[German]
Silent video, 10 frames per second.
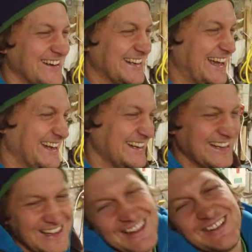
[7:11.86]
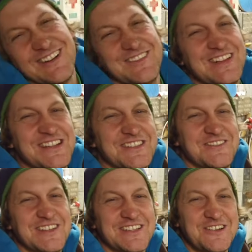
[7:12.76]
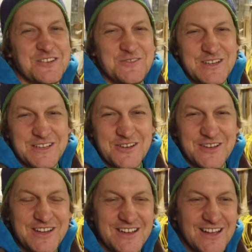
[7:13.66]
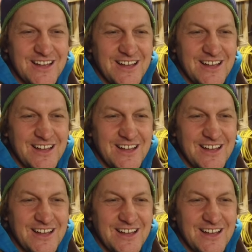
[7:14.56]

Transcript: Und dann kommt halt sowas raus, wie ich euch